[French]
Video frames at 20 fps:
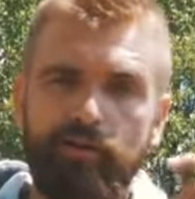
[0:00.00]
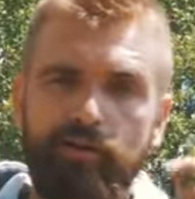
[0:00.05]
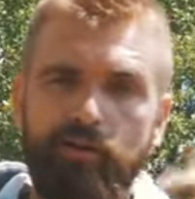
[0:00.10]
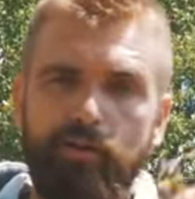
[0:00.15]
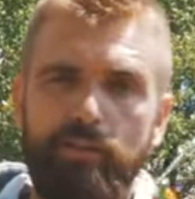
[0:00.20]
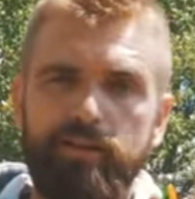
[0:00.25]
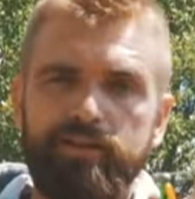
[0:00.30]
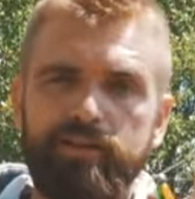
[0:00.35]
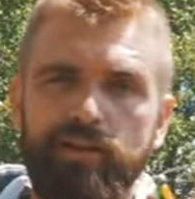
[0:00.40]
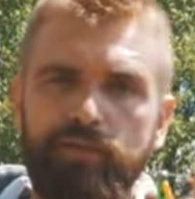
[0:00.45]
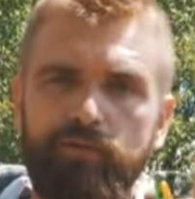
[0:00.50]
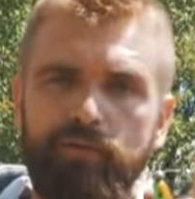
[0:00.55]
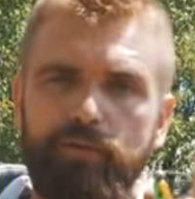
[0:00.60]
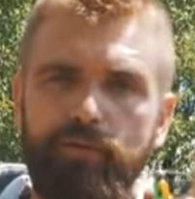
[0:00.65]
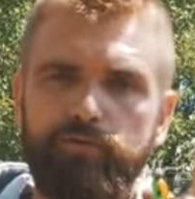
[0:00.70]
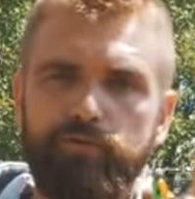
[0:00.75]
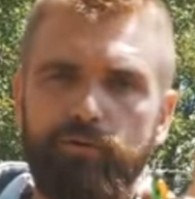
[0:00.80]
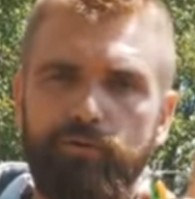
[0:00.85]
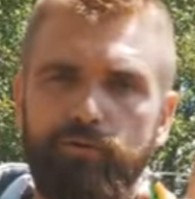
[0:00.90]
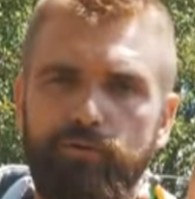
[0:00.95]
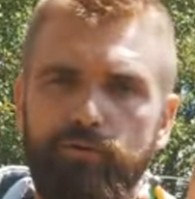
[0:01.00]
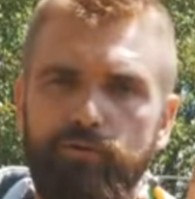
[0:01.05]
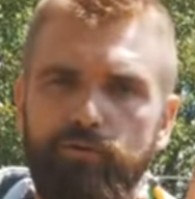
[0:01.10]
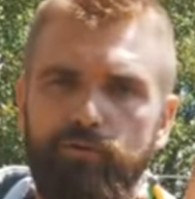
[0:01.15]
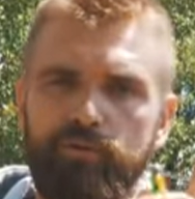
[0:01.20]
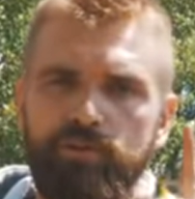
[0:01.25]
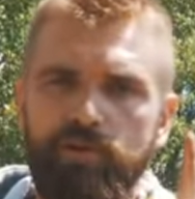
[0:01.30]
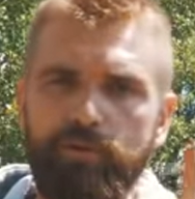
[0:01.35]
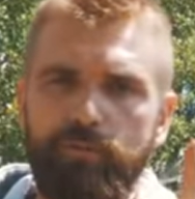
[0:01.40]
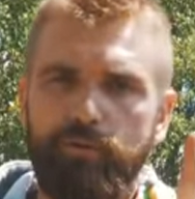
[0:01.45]
On passe directement sur le
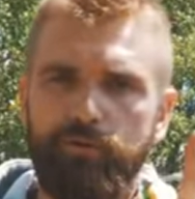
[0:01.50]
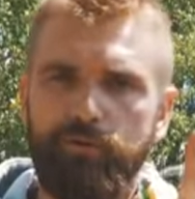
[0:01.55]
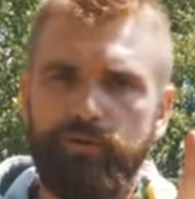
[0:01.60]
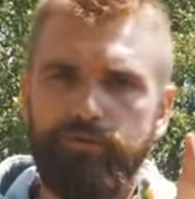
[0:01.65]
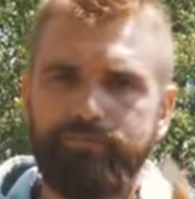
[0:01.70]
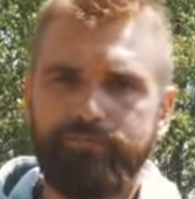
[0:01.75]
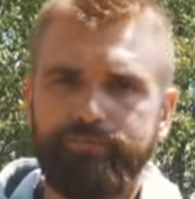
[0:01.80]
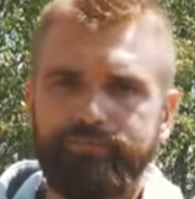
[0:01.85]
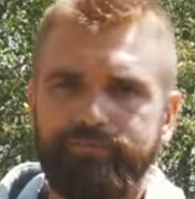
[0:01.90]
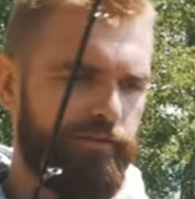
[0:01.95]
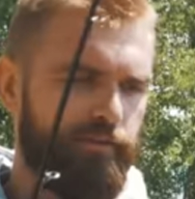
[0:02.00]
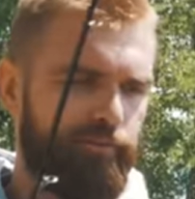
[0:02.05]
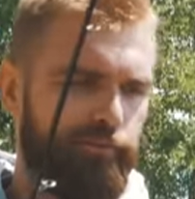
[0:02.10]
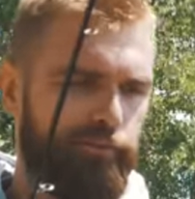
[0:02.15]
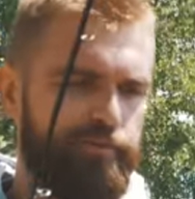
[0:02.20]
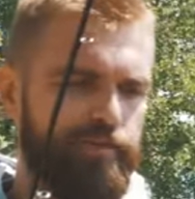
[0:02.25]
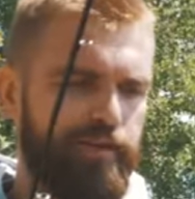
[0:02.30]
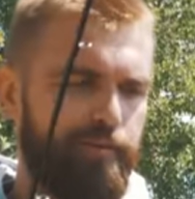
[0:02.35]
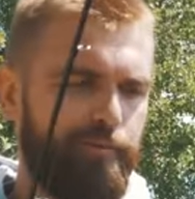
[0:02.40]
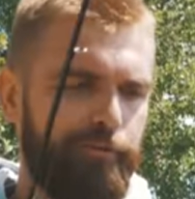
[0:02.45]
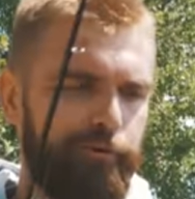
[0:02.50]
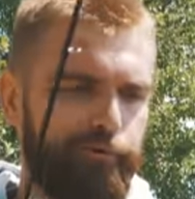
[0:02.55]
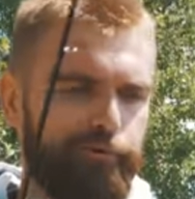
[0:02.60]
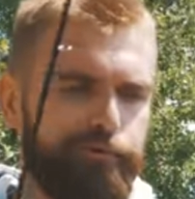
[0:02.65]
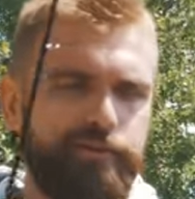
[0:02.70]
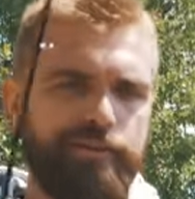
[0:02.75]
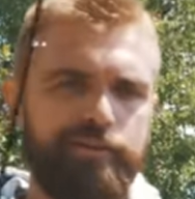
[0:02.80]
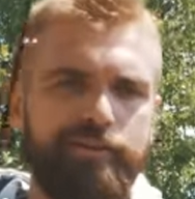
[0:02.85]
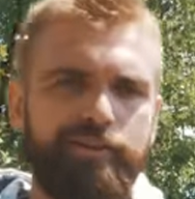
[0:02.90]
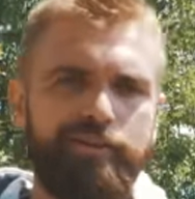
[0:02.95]
deuxième produit. Deuxième
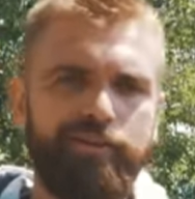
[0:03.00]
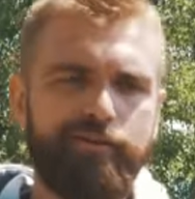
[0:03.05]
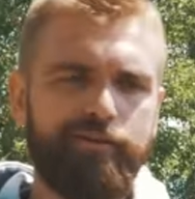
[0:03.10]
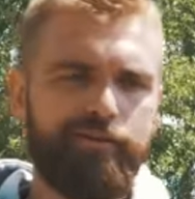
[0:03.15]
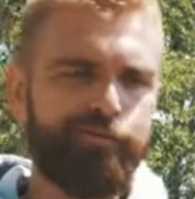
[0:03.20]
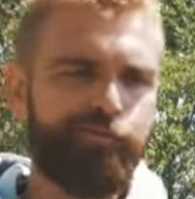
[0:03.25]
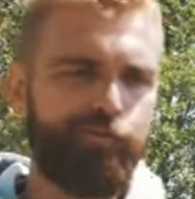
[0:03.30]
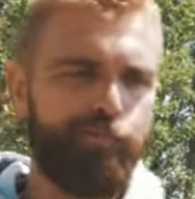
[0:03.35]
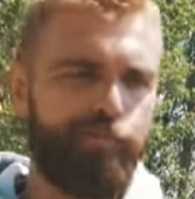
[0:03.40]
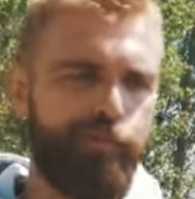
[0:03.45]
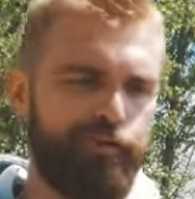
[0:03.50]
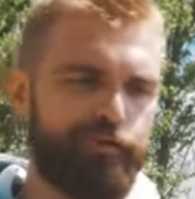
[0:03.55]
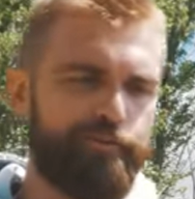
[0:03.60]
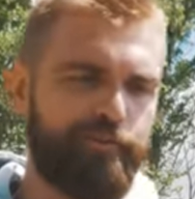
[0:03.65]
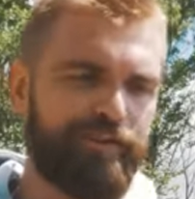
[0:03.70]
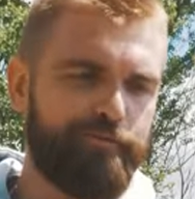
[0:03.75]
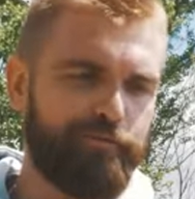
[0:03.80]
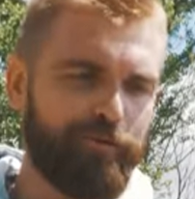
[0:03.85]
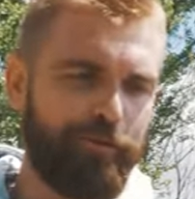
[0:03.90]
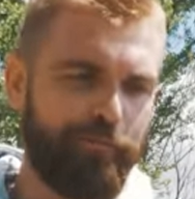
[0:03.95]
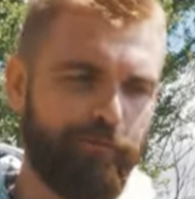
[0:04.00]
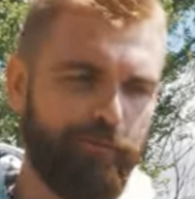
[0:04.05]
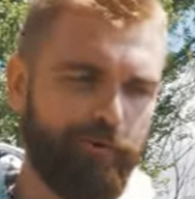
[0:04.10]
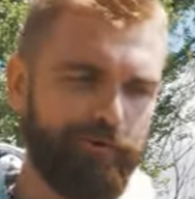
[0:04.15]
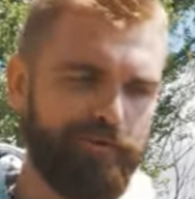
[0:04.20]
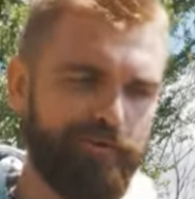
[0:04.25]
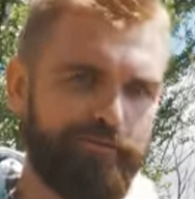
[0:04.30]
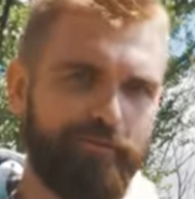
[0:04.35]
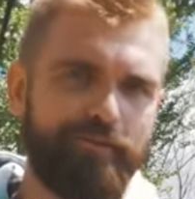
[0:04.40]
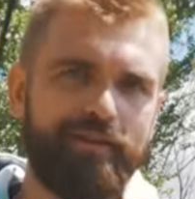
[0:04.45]
produit, euh, je pense bah, tout simplement
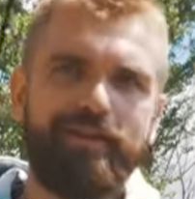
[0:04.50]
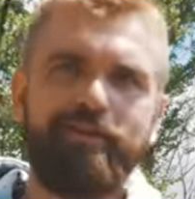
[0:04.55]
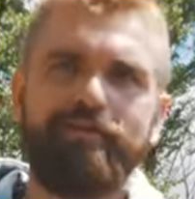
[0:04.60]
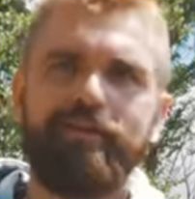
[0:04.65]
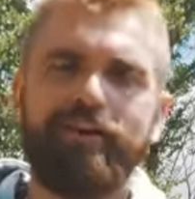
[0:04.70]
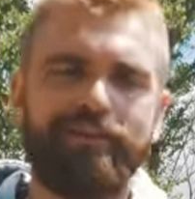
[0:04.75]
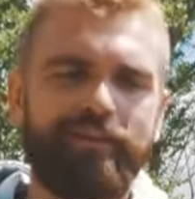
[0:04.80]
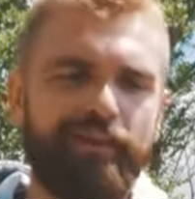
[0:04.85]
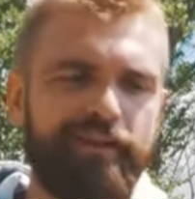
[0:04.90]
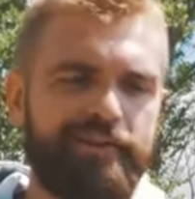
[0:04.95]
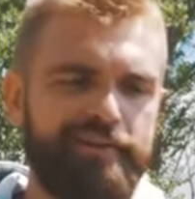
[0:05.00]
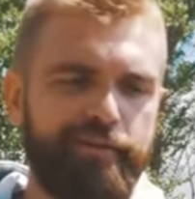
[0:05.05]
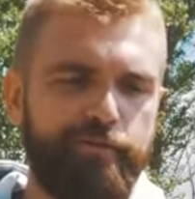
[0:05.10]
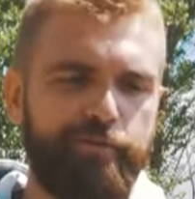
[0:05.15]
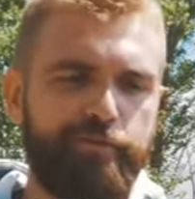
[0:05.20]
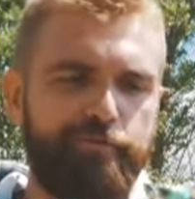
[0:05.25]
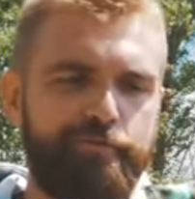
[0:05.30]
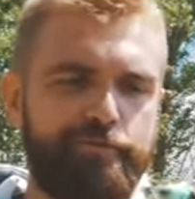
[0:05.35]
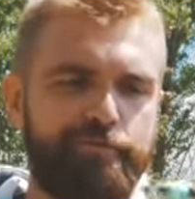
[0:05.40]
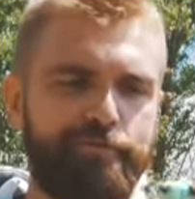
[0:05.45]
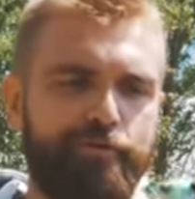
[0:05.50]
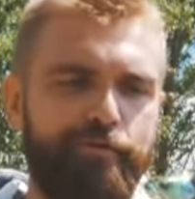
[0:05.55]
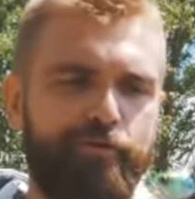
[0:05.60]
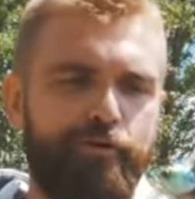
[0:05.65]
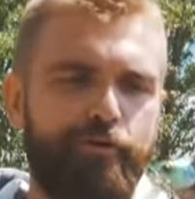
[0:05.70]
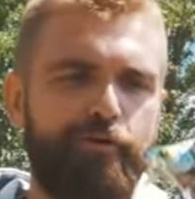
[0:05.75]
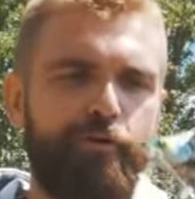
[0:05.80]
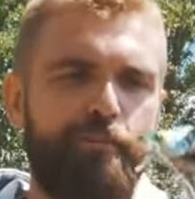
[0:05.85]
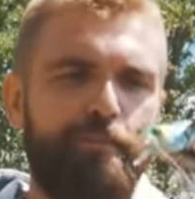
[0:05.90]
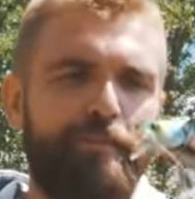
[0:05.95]
c'est celui qui va intéresser le plus de
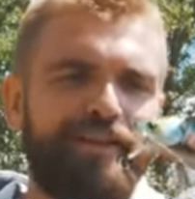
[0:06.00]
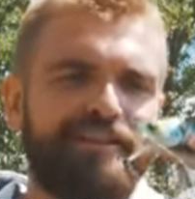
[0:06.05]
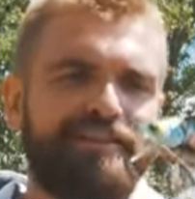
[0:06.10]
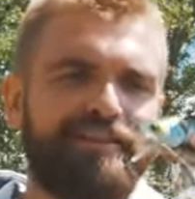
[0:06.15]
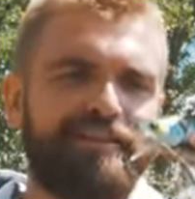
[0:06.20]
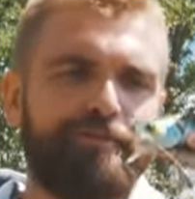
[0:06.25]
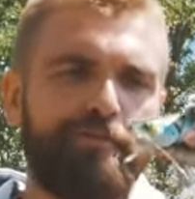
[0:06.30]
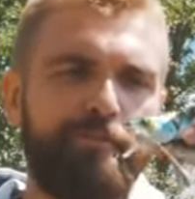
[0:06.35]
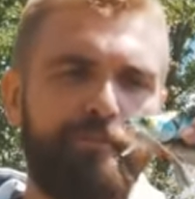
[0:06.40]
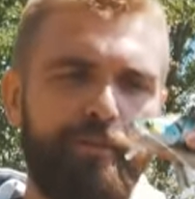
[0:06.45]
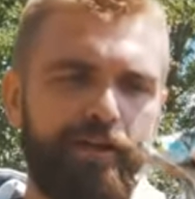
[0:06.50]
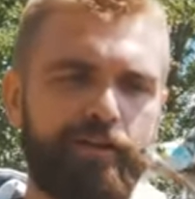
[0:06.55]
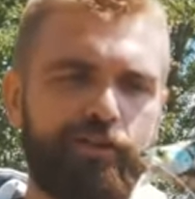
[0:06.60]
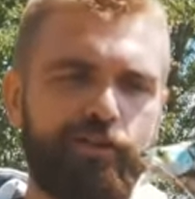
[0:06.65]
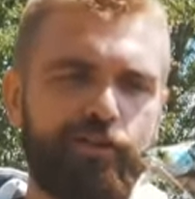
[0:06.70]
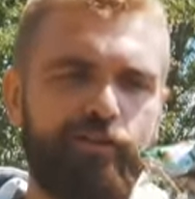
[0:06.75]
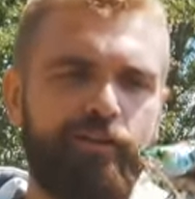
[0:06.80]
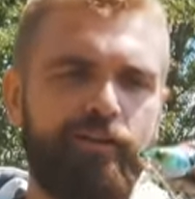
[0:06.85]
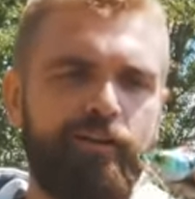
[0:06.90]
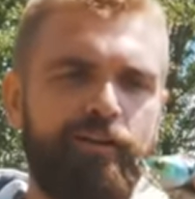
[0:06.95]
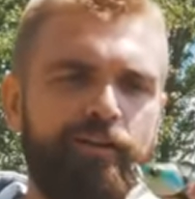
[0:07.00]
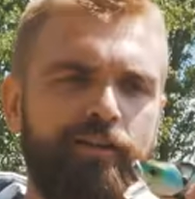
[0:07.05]
monde, le Percy The Perche.